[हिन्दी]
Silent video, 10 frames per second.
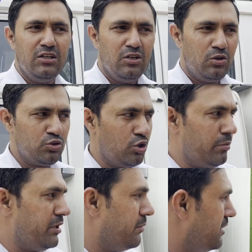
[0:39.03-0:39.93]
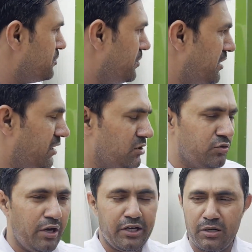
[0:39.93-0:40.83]
और जो अभी हमने इस पर
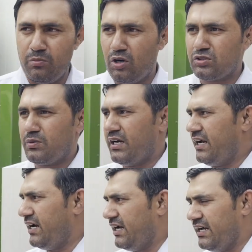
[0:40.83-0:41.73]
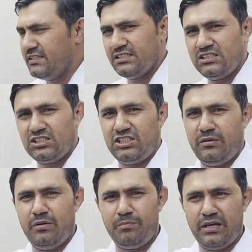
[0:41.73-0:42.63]
इंसुलेटेड बॉक्स बनाया है ये 60
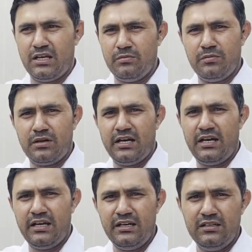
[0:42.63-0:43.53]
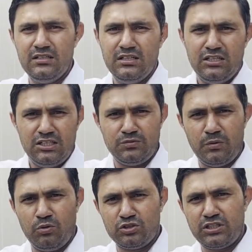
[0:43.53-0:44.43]
एम mm पैनल में बनाया है
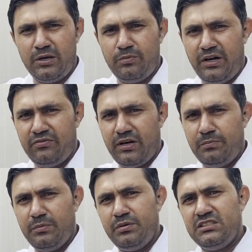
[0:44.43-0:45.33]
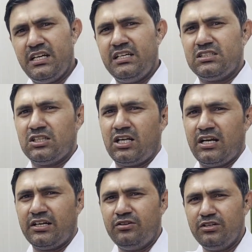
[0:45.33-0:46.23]
इसमें बोथ साइड 0.5 फाइव पी पी की चादर
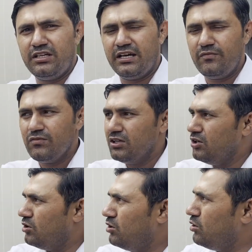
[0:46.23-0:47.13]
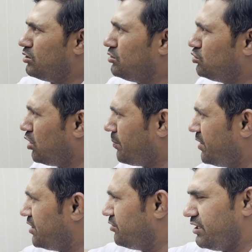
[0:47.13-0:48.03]
लगी हुई है और जो आप
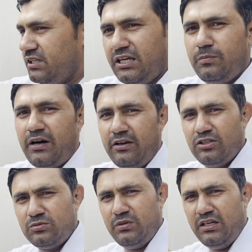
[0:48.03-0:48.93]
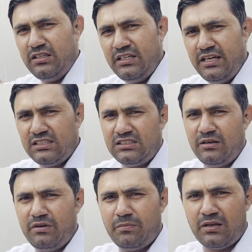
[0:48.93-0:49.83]
ये यूनिट देख पा रहे हो इसमें ये ए
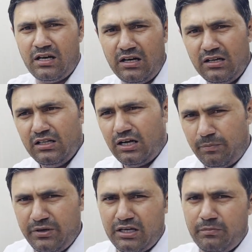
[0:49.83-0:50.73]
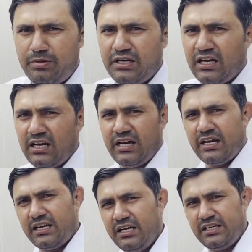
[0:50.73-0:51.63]
हमने अपना अपनी कंपनी का लगाया
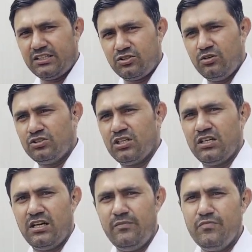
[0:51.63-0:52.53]
ग्रीन टेक सोल्यूशन का